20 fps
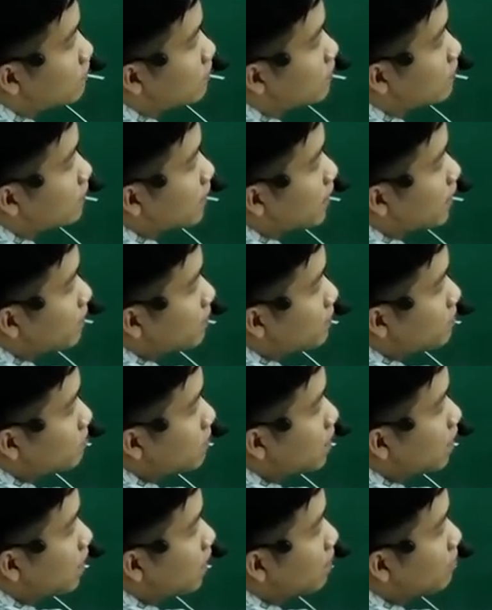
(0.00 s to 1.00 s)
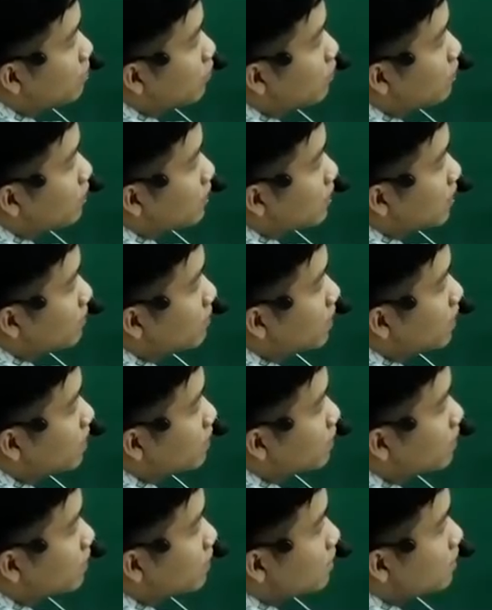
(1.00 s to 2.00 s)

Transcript: Với fx bằng âm 1,87